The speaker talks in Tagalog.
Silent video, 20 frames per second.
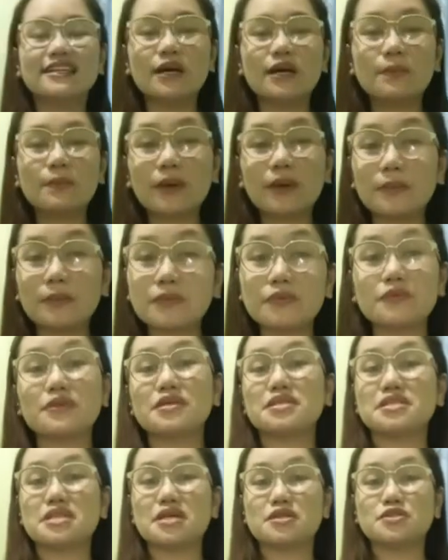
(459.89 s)
ng
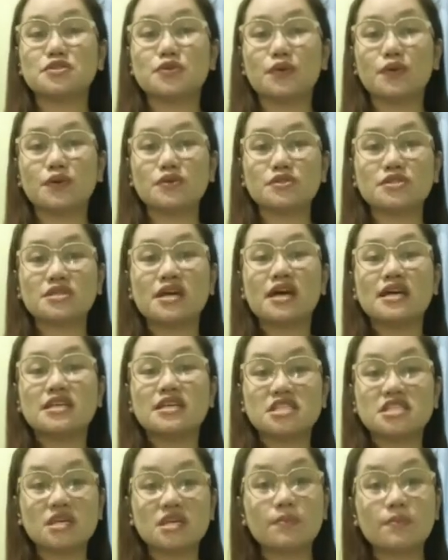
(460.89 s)
papuri sa Diyos
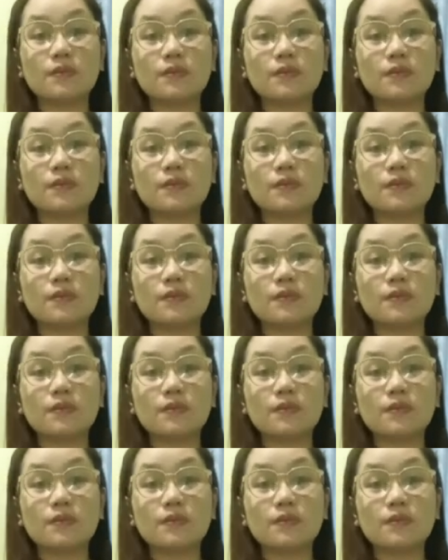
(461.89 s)
sa